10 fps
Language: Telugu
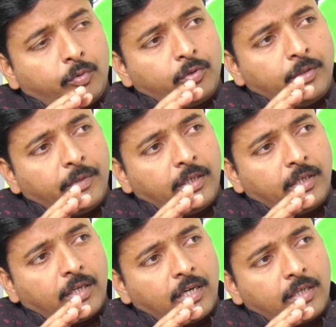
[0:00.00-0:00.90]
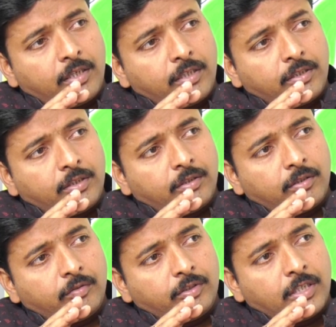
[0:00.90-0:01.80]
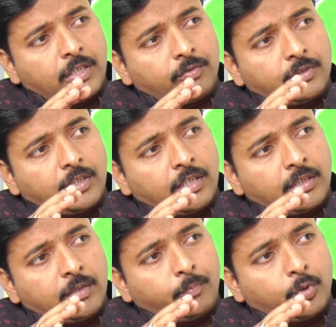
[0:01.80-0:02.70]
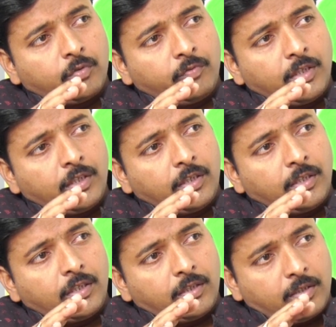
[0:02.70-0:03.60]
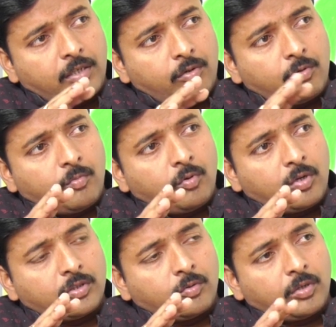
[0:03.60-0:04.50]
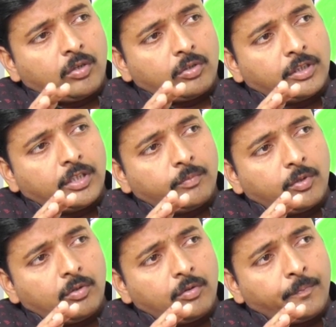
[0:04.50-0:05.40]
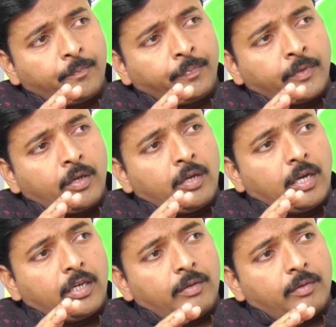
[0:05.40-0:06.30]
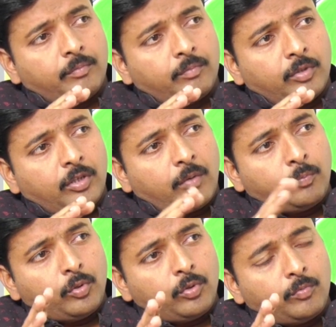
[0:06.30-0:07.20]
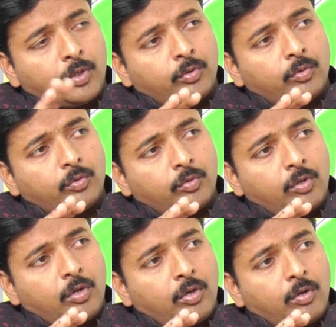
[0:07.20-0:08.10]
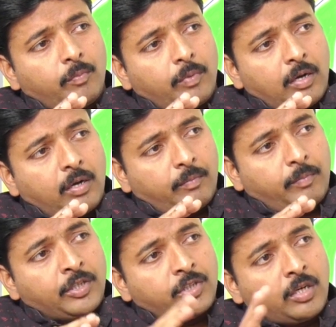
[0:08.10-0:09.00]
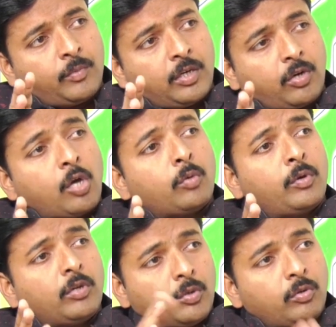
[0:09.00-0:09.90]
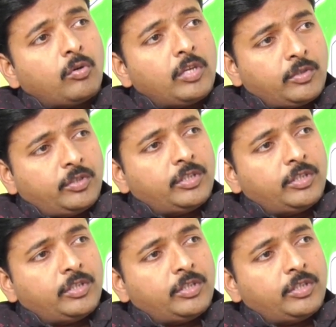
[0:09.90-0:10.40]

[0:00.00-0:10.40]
ఇప్పుడు మీ ఆర్టిస్ట్ విషయానికి వస్తే కనుక పృథ్వీ గారు ఒక సందర్భంలో అంటే డబ్బులు మందు పంచామనే ఆరోపణ కూడా ఎదుర్కోవాల్సి